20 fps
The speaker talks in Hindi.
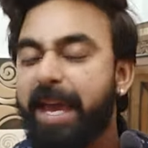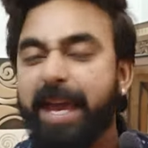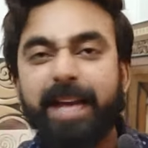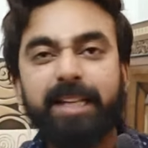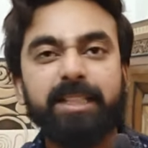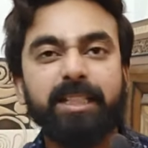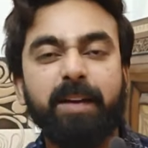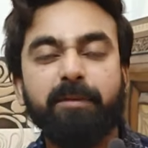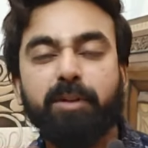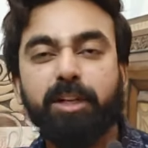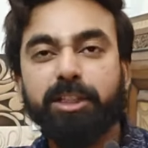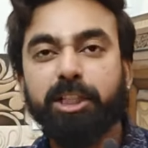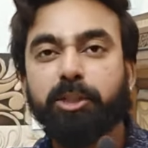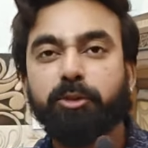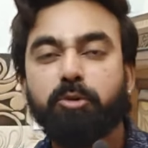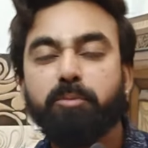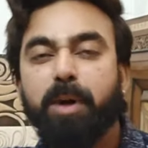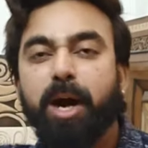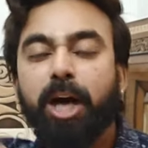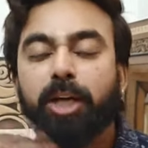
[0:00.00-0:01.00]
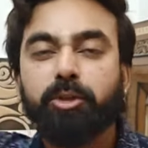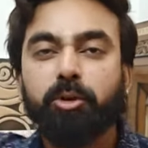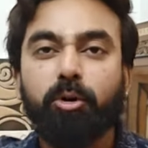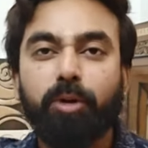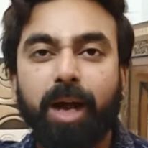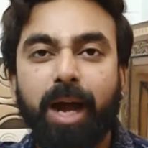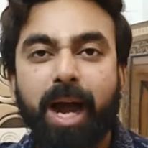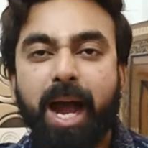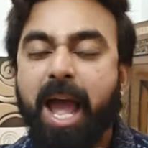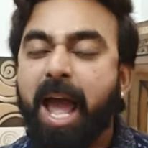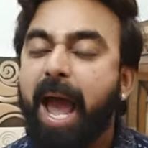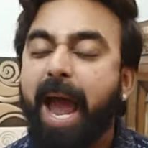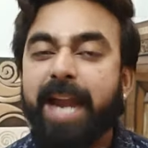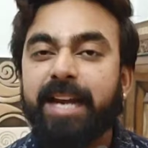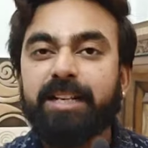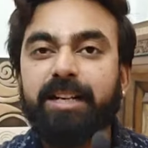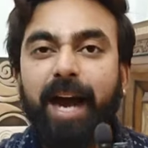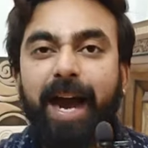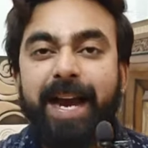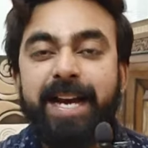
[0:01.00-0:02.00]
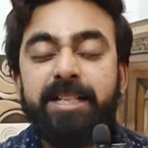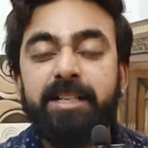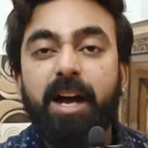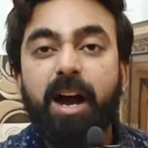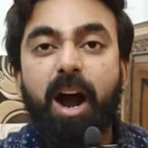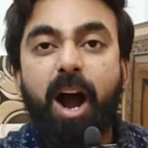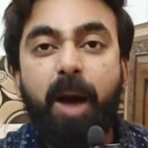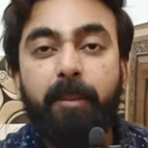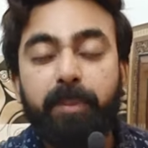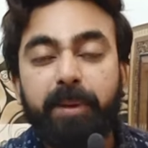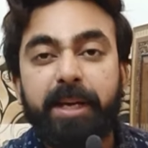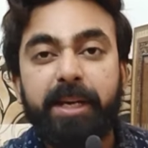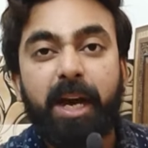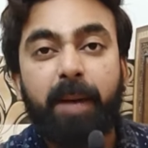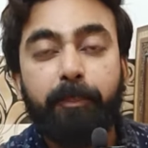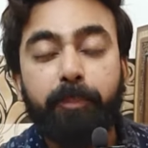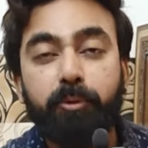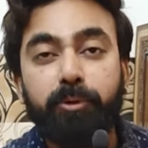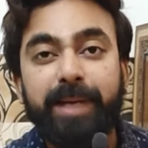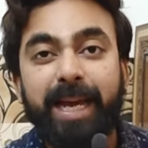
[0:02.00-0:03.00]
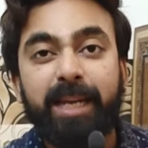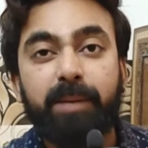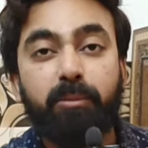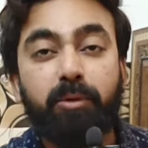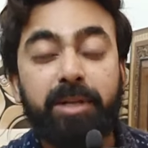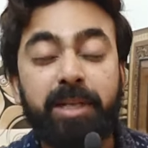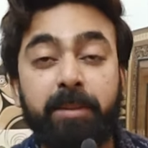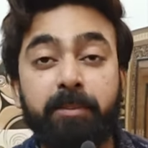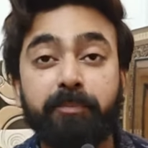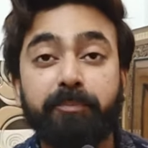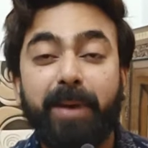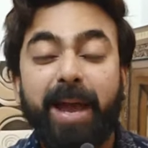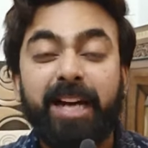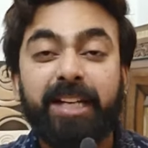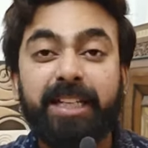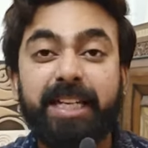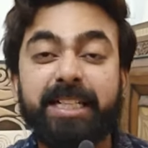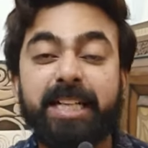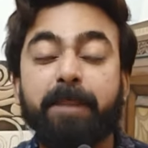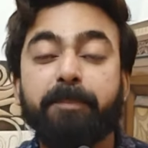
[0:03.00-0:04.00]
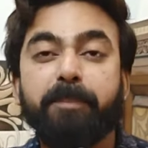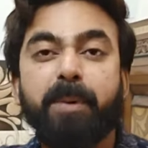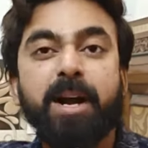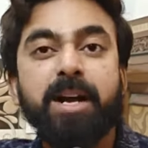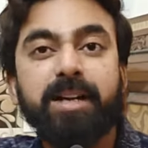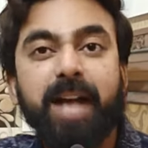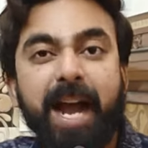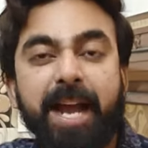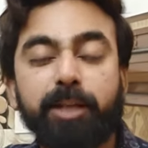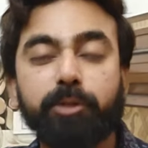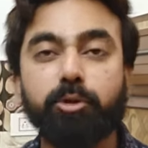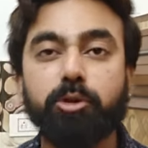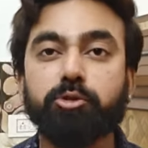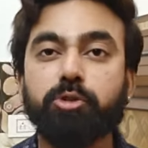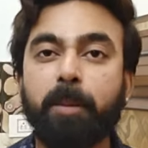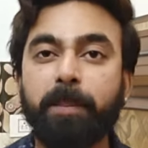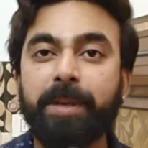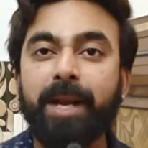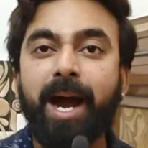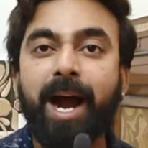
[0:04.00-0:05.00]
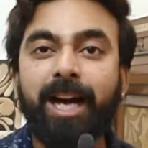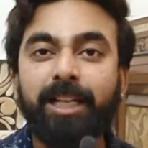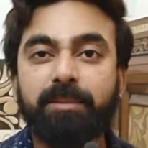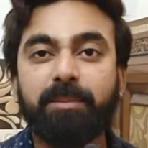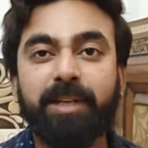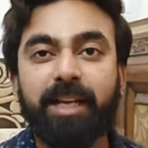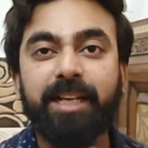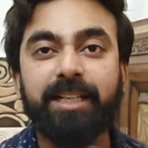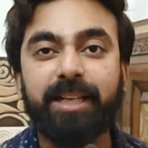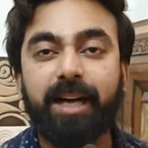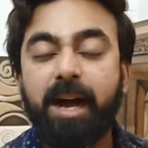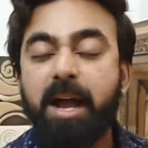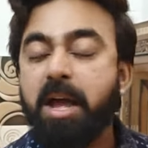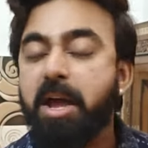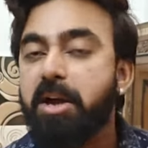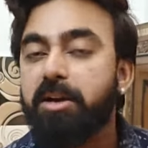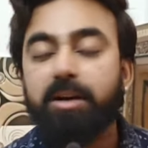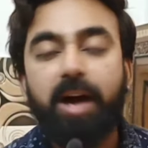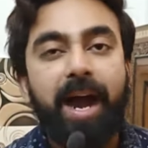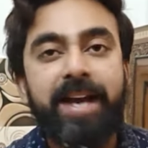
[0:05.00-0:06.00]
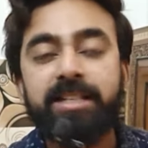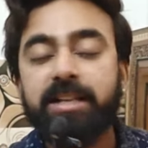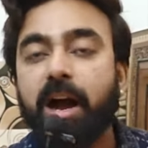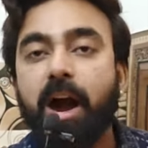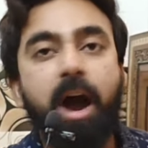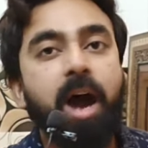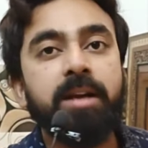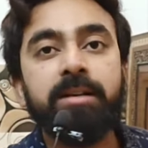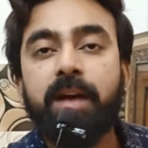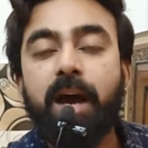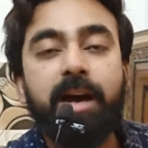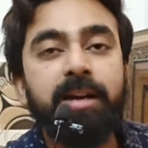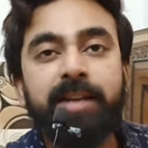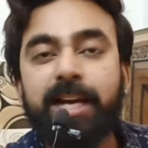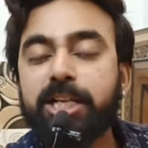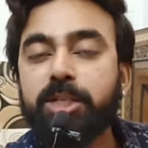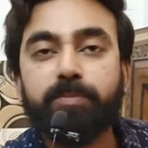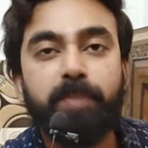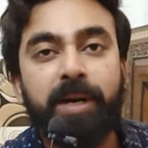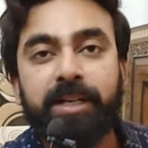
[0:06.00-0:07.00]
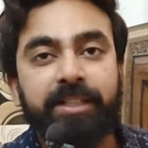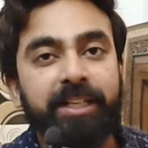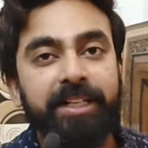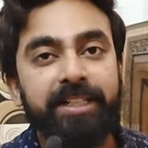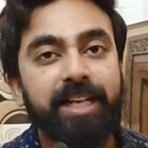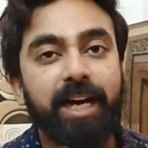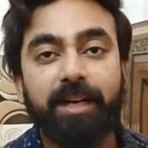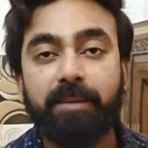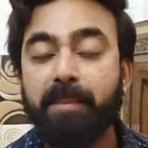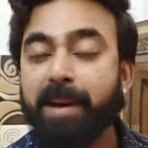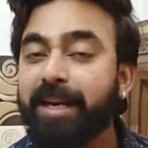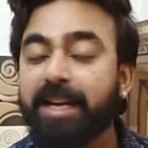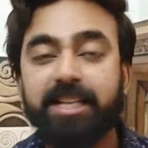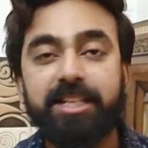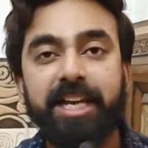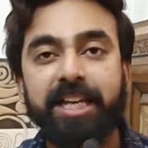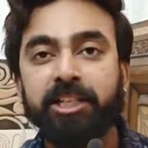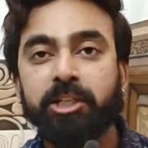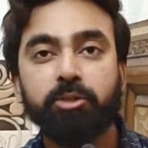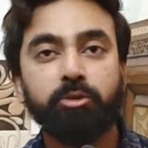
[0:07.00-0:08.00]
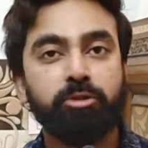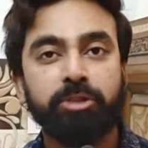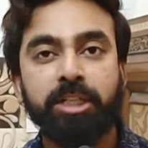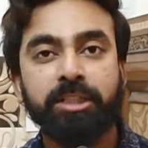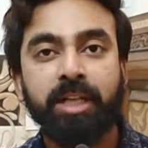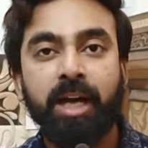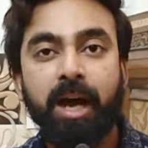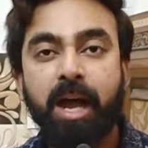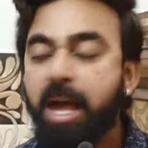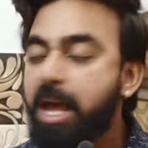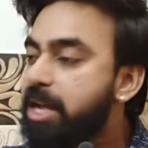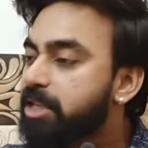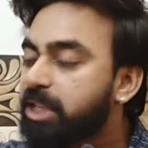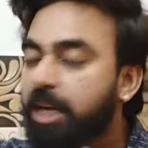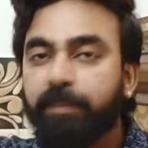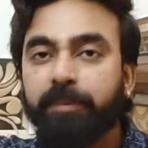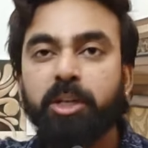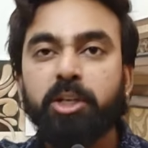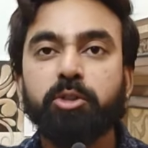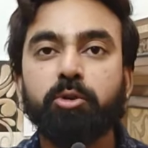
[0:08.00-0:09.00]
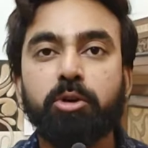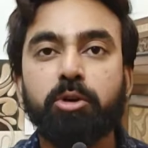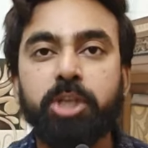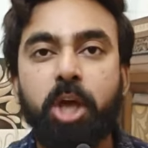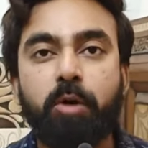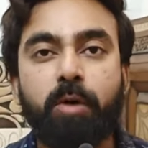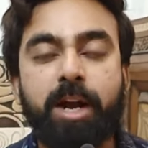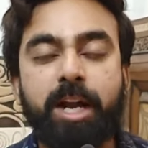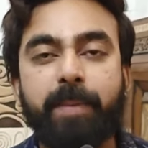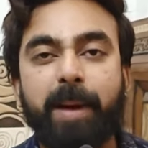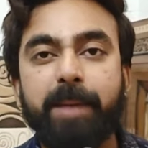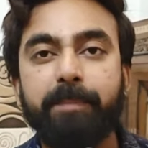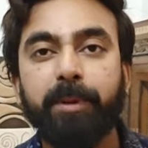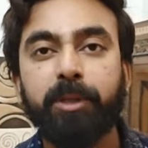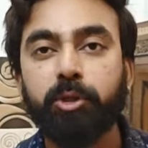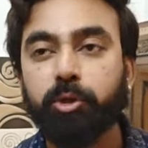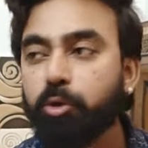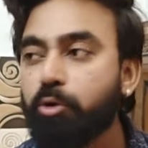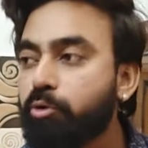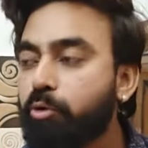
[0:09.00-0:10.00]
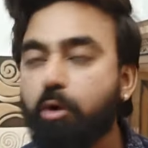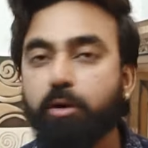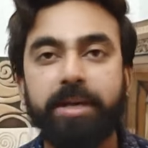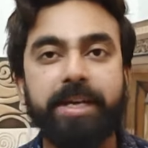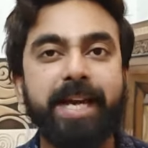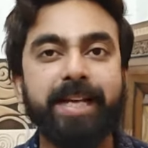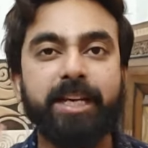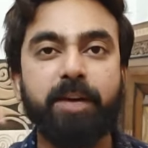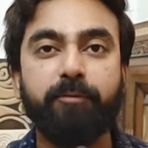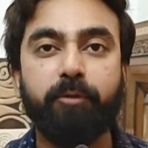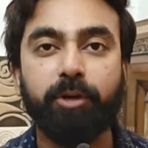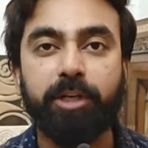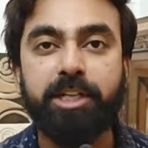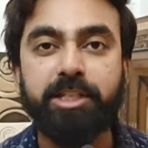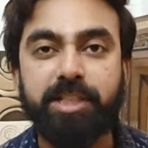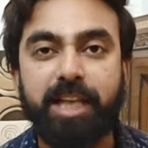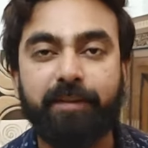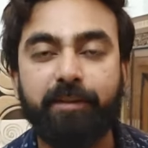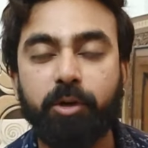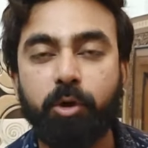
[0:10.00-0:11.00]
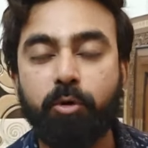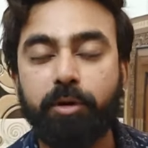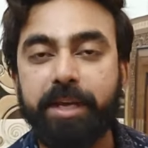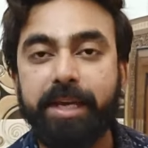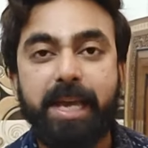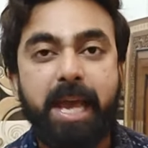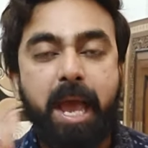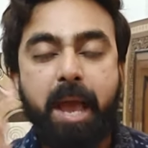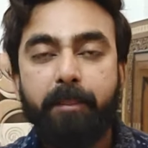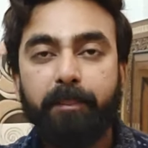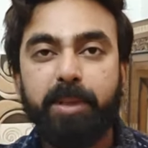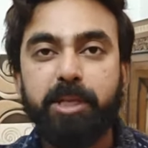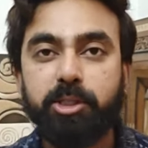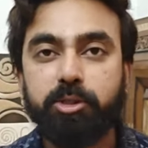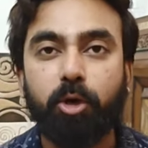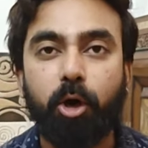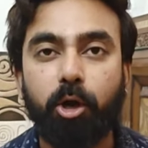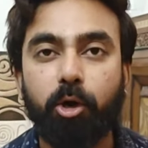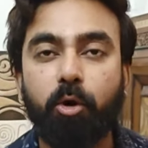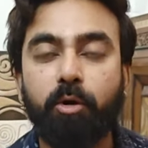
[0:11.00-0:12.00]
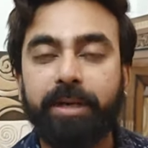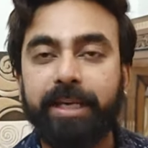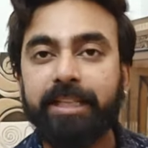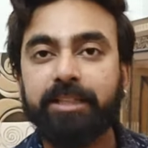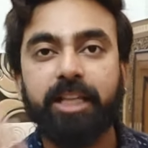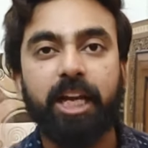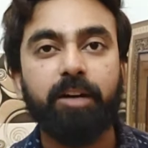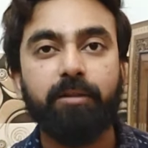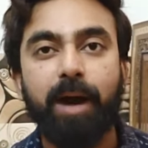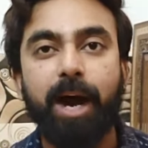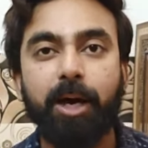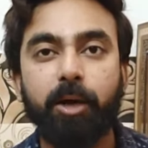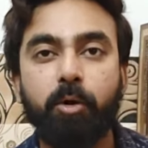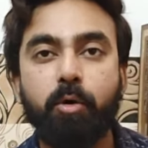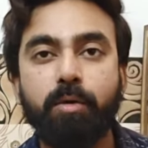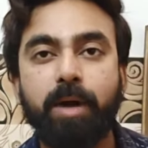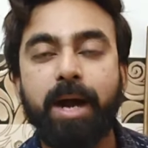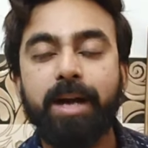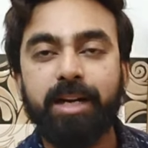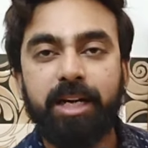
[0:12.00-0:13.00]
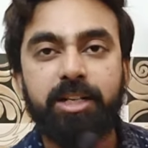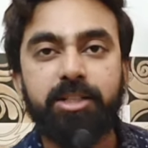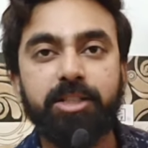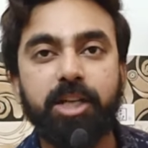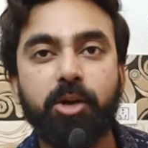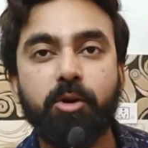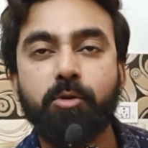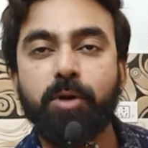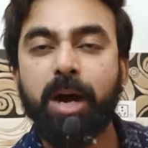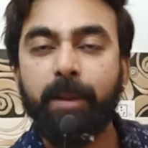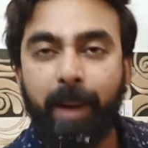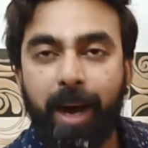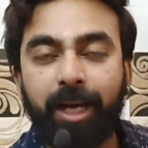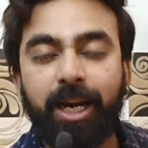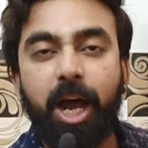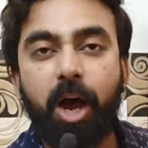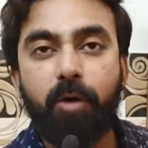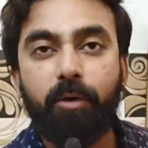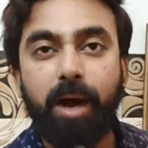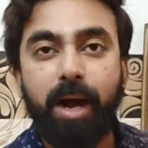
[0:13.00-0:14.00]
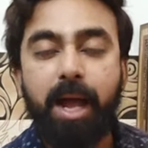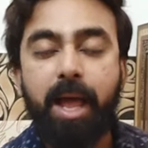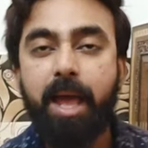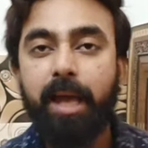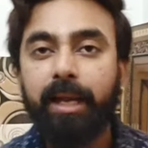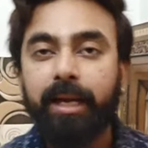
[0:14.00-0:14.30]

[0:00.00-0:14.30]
एक तरफ गदर टू में हथौरा एंड गाइज अब के अब पूरी एल्यूमिनियम फैक्ट्री का पंखा ही दोस्तों अपने हाथ में ले लिया गाइज अनएक्सपेक्टेड यार मैंने ये नहीं सोचा था सबने सोचा होगा कि भाई बंदूक होगी ए के फोर्टी सेवन होगी पिस्तौल होगी तलवार होगा खंजर होगा भाला होगा